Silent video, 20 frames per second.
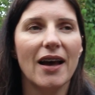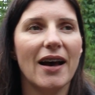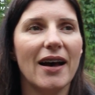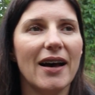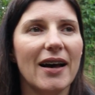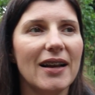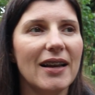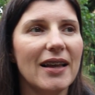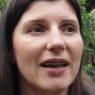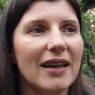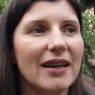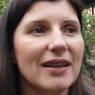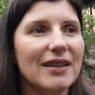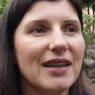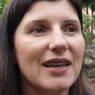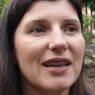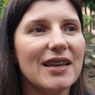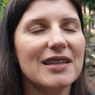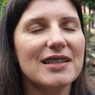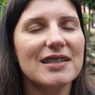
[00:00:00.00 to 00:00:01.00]
ale
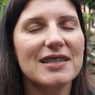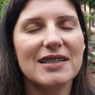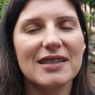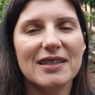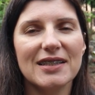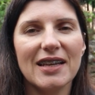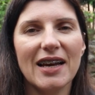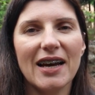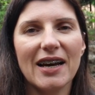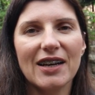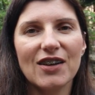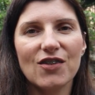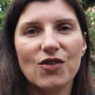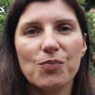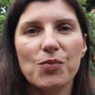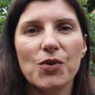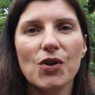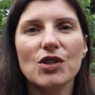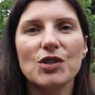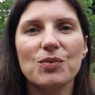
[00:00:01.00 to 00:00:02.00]
nie jest tak
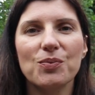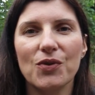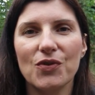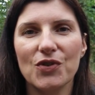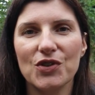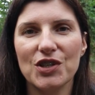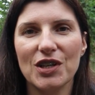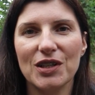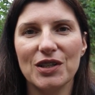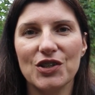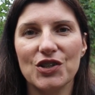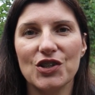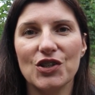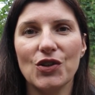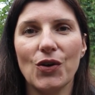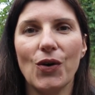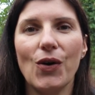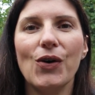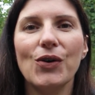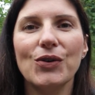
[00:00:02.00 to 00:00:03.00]
wprost powiedziane, że
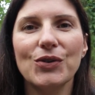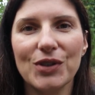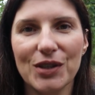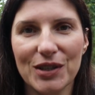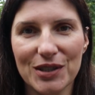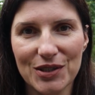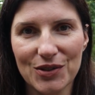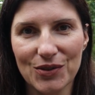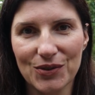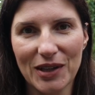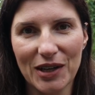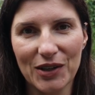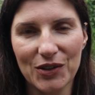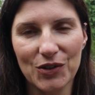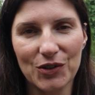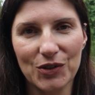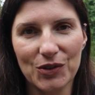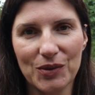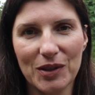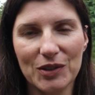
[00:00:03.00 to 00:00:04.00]
to on jest tą
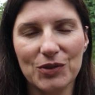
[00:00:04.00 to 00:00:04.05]
nagrodą.